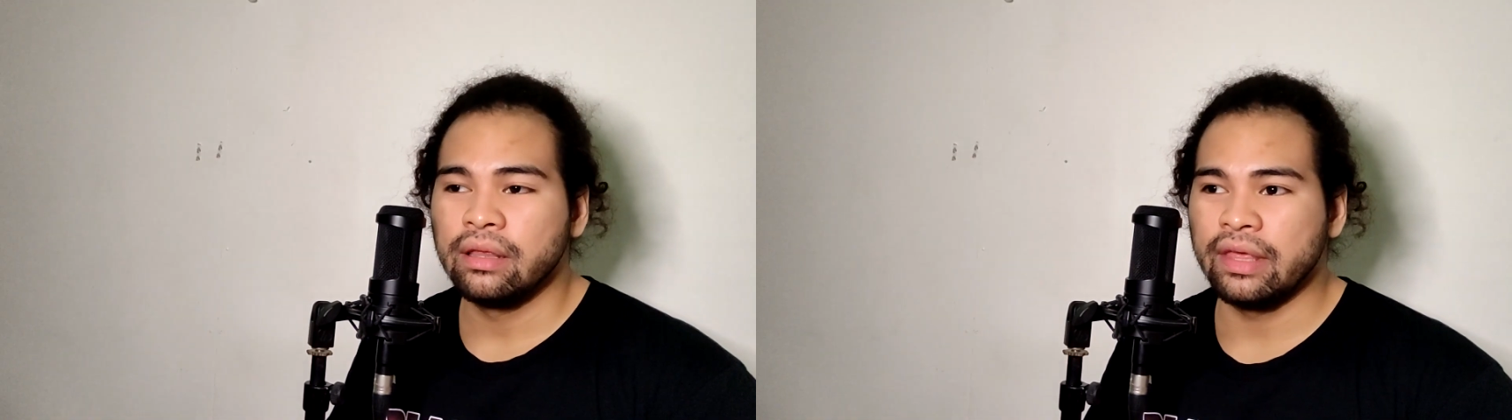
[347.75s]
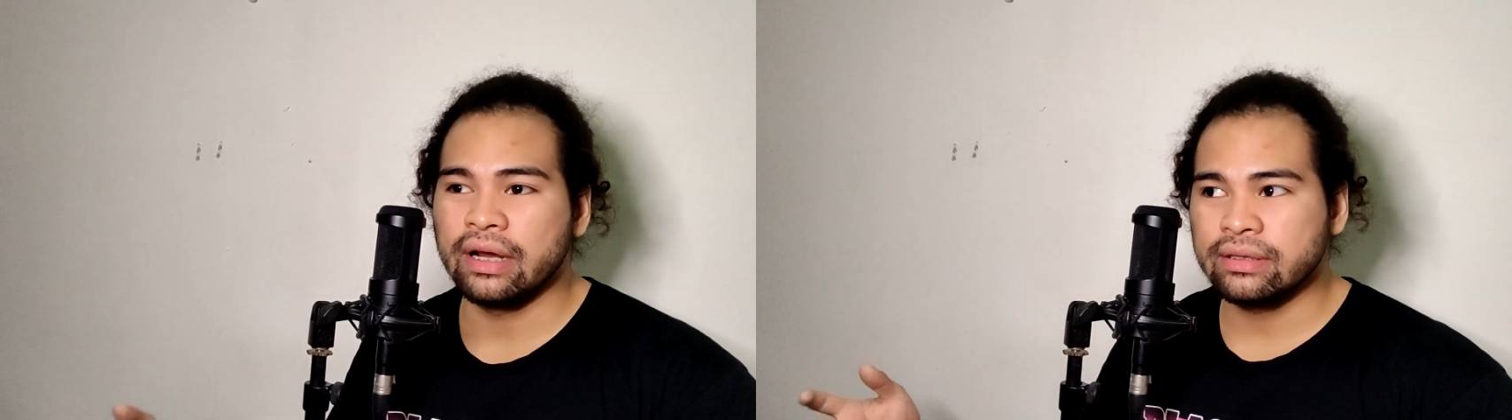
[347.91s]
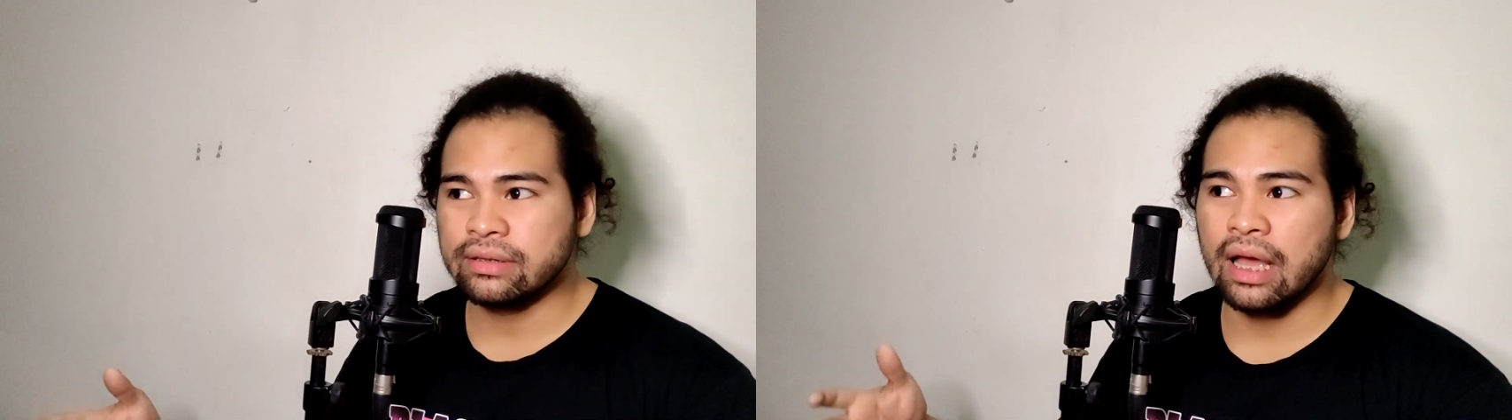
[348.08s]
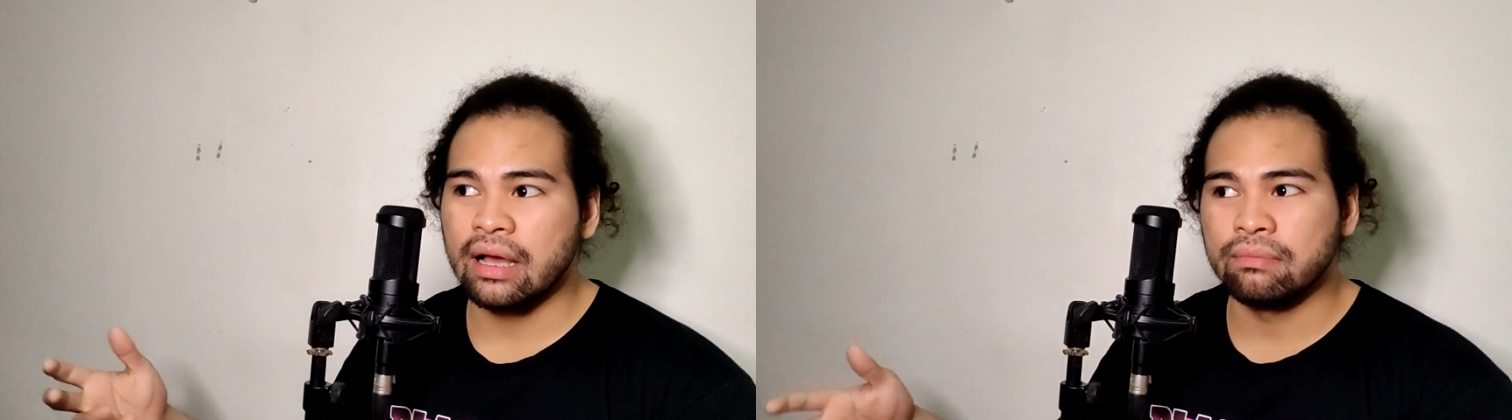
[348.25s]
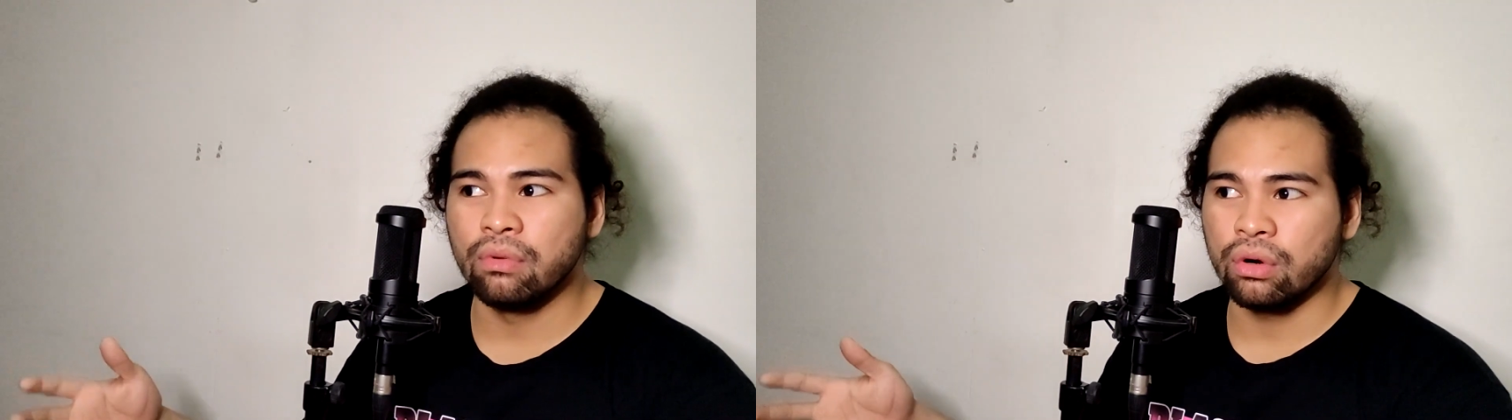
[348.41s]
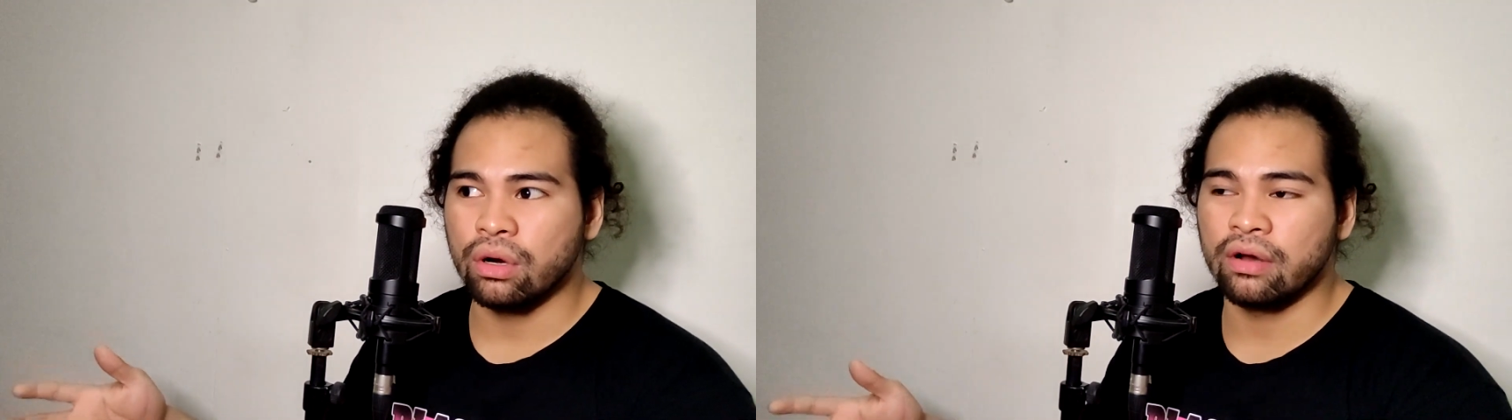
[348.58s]
they're tag
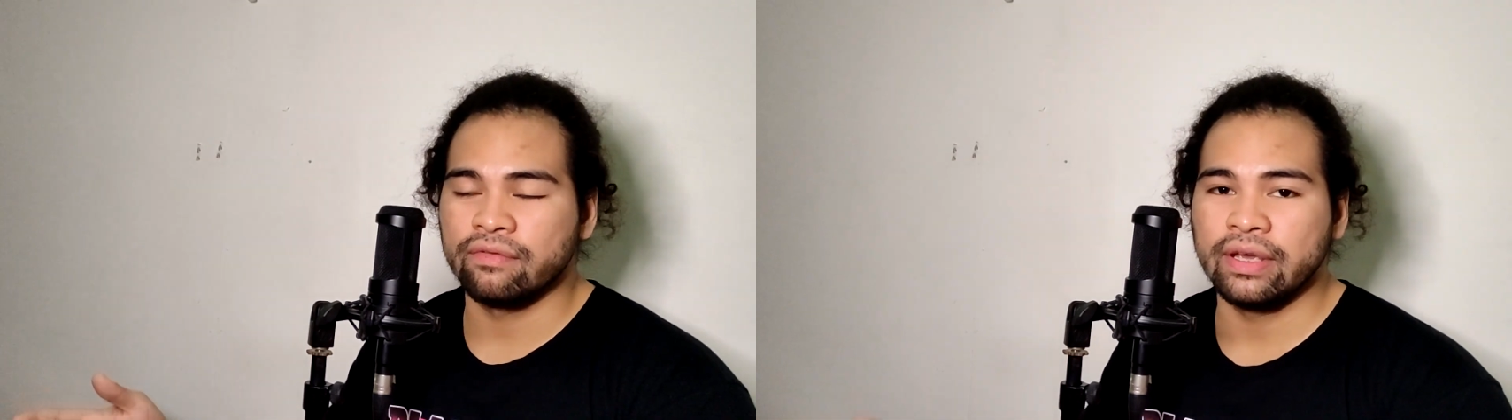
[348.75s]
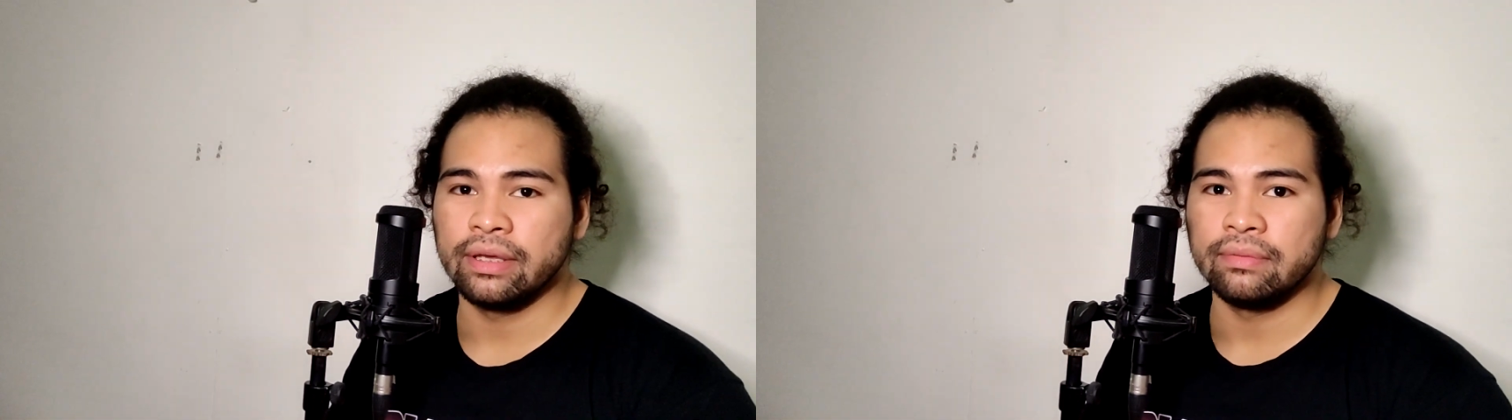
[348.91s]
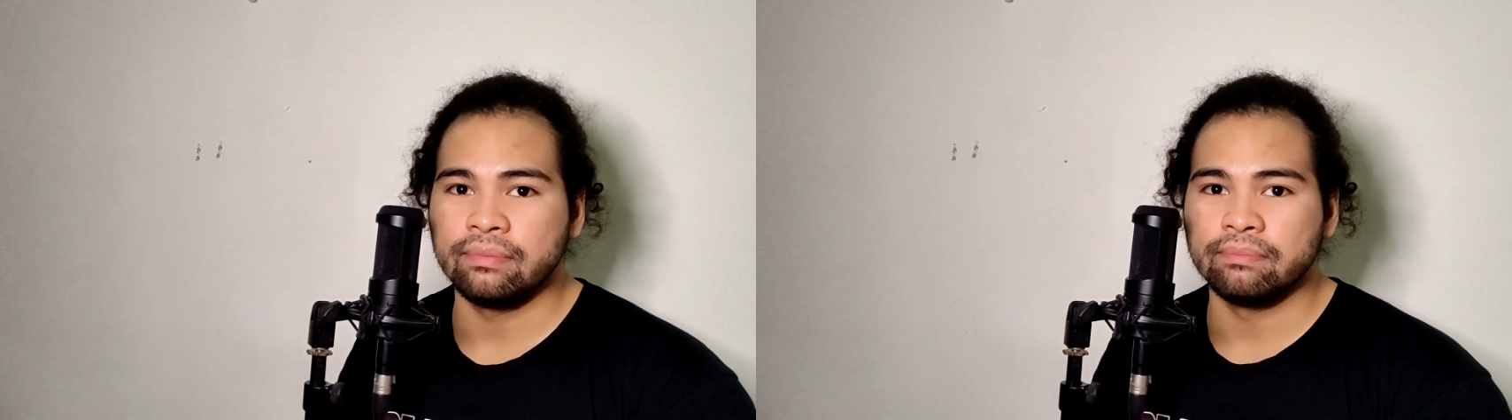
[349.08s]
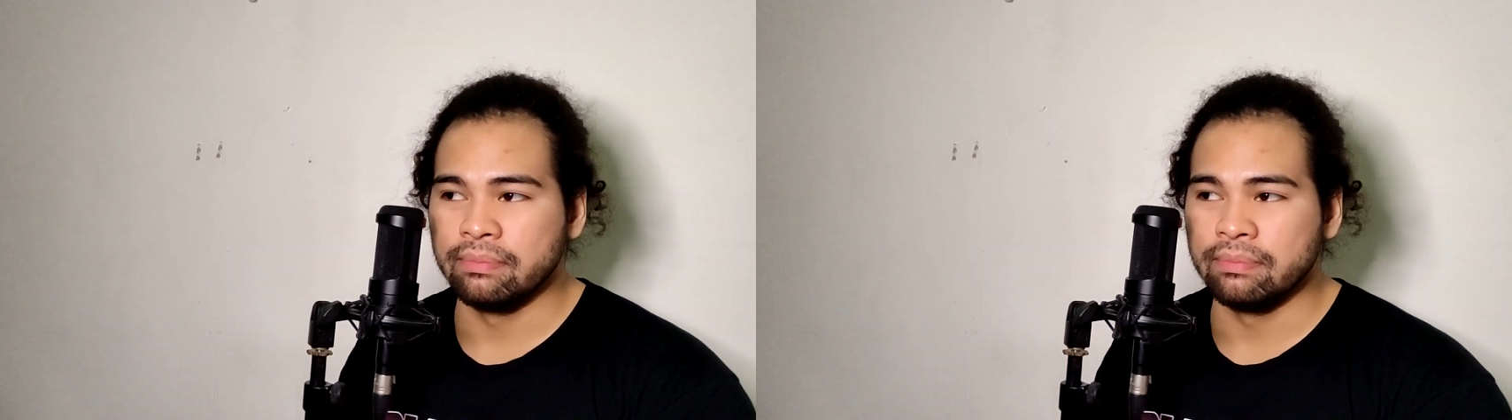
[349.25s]
more of a